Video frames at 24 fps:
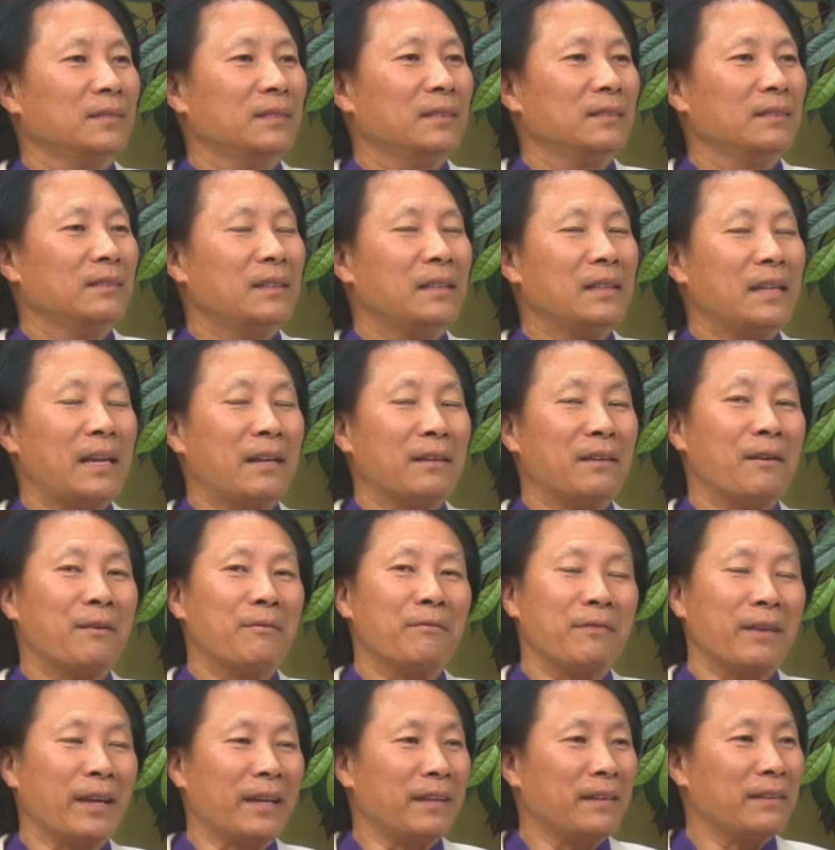tức là nó
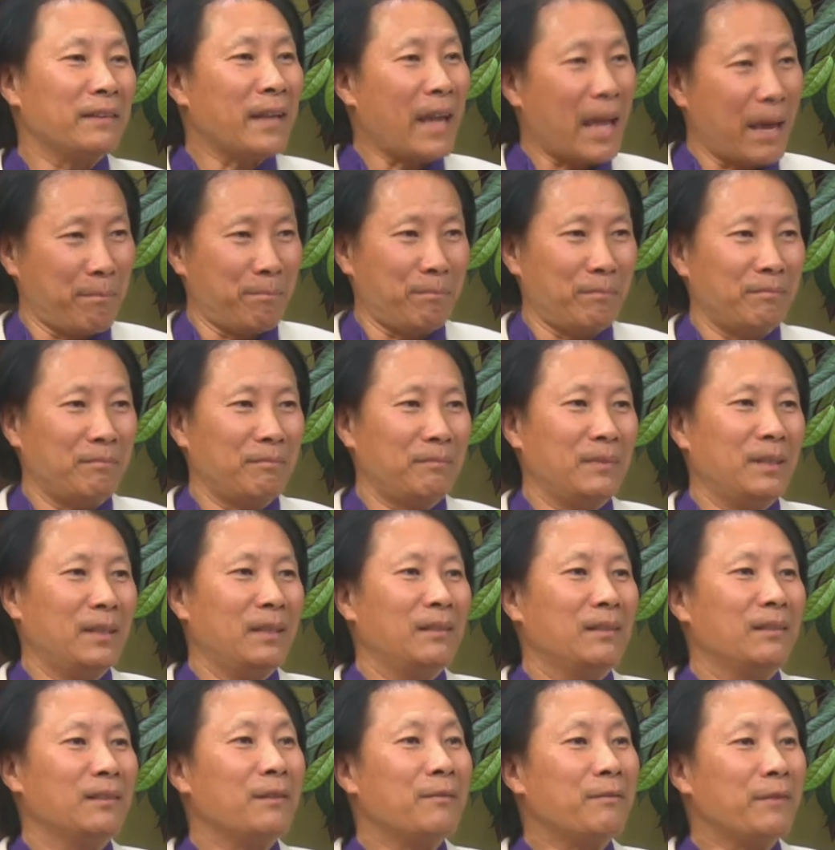phải đẹp
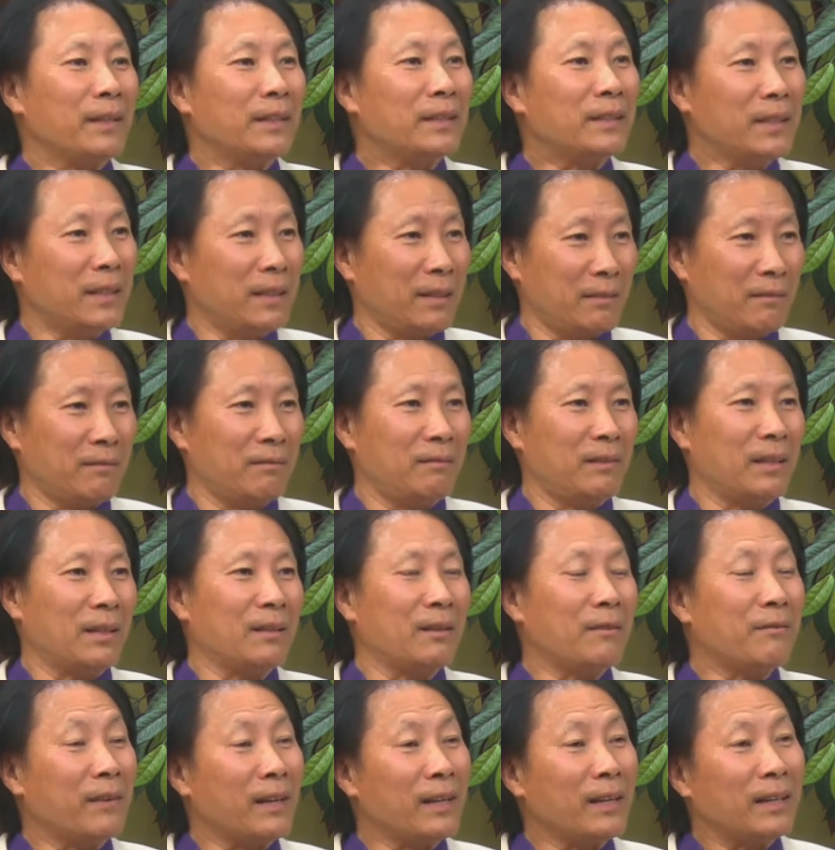nó phải thiện và
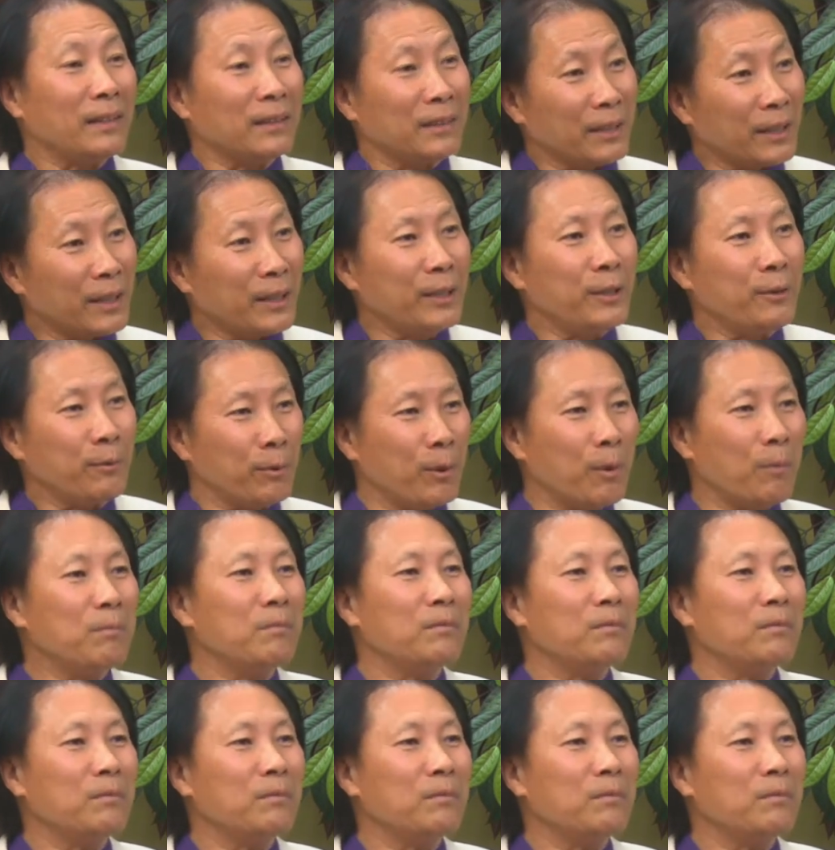nó phải là những cái điều đúng